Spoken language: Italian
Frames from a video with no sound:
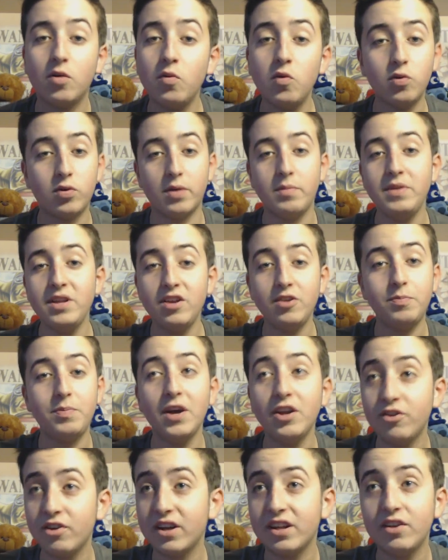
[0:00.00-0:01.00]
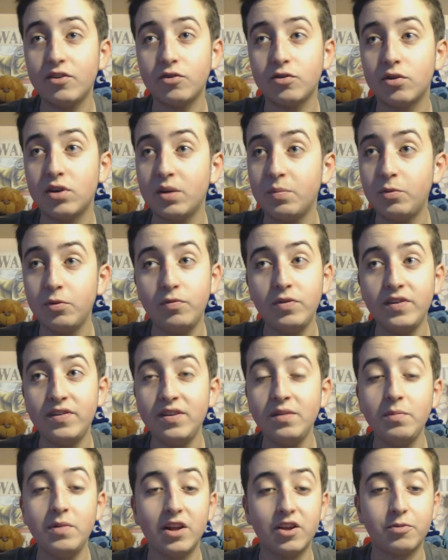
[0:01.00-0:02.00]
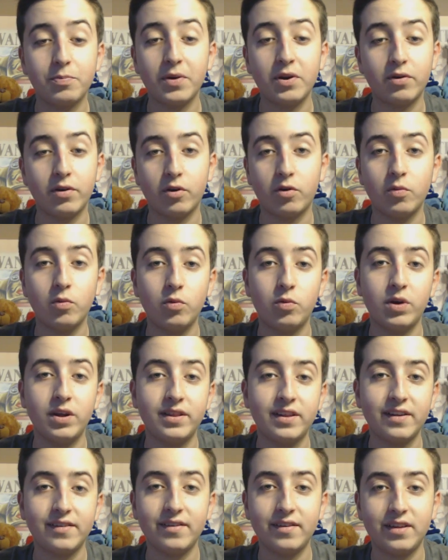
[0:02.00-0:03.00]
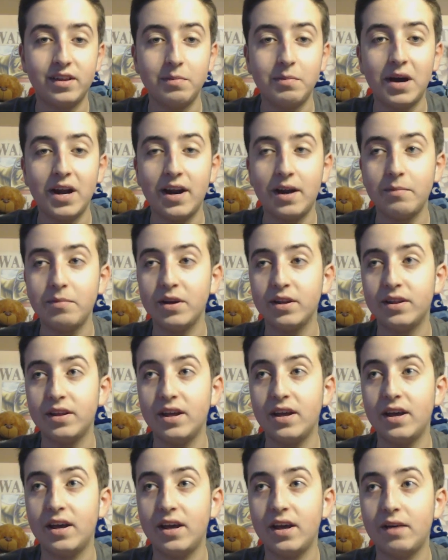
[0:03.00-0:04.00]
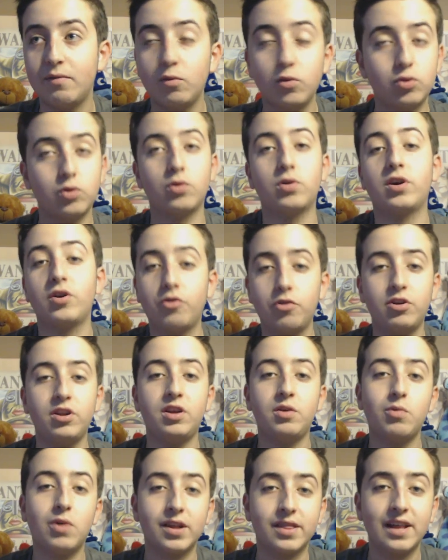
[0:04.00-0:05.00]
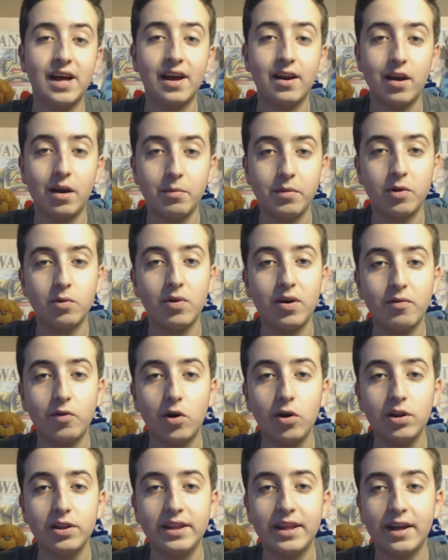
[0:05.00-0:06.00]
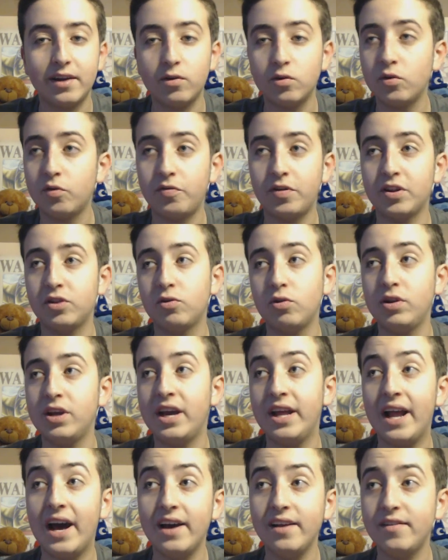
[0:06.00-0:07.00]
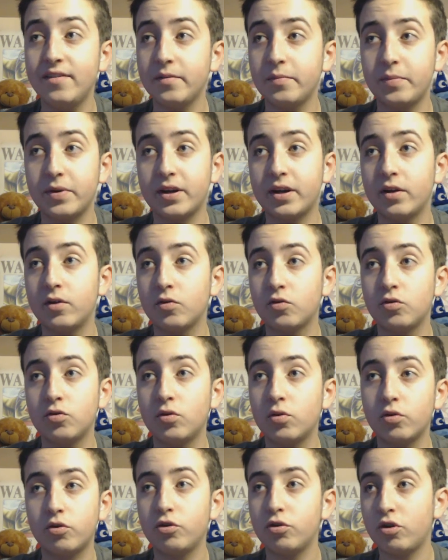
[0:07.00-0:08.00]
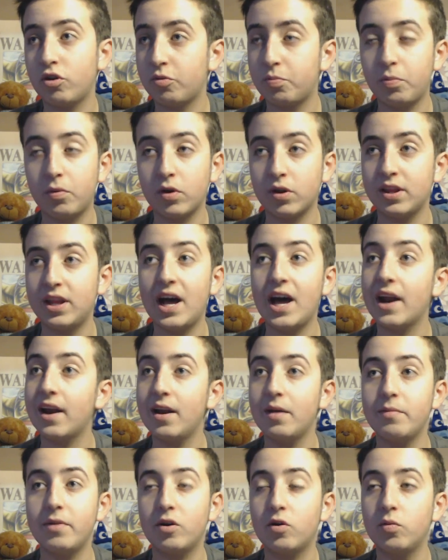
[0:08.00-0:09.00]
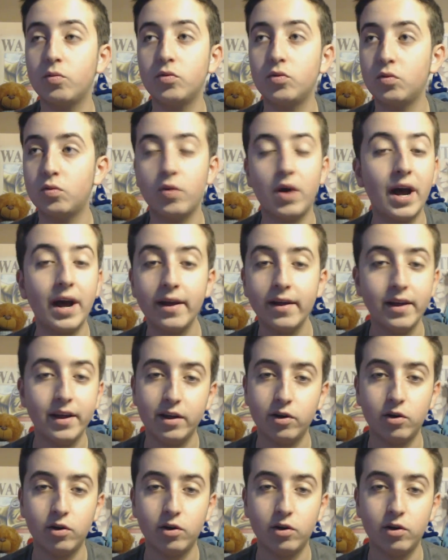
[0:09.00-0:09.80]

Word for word: Comunque mi dispiace che adesso non è più visibile, spero che comunque in tre settimane l'abbiate avuto l'occasione di guardarlo almeno una volta, non ho fatto gli highlights perché non sono riuscito a esportarla, ma comunque